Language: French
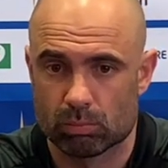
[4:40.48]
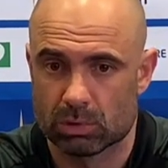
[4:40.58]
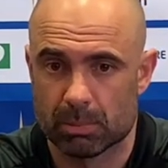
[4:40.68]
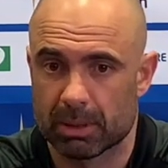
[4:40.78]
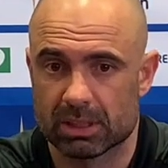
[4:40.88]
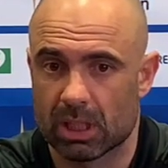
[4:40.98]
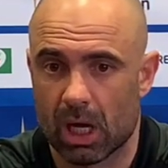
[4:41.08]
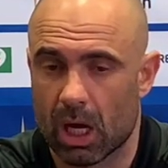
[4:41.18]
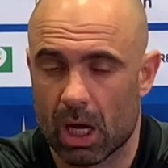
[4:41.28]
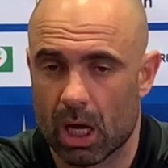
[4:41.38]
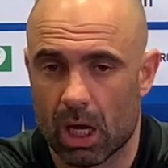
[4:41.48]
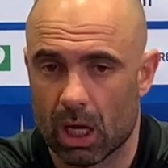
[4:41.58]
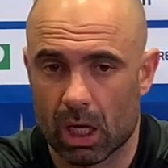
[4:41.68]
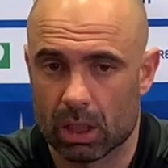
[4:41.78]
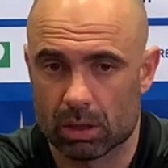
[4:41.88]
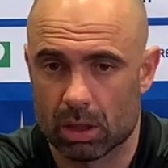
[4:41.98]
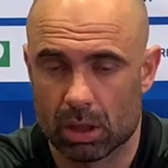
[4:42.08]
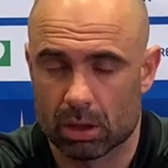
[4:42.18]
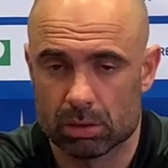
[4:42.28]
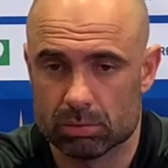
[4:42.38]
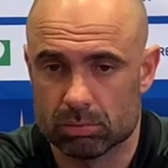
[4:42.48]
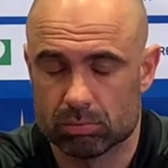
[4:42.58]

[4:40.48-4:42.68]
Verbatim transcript: C'est passé un,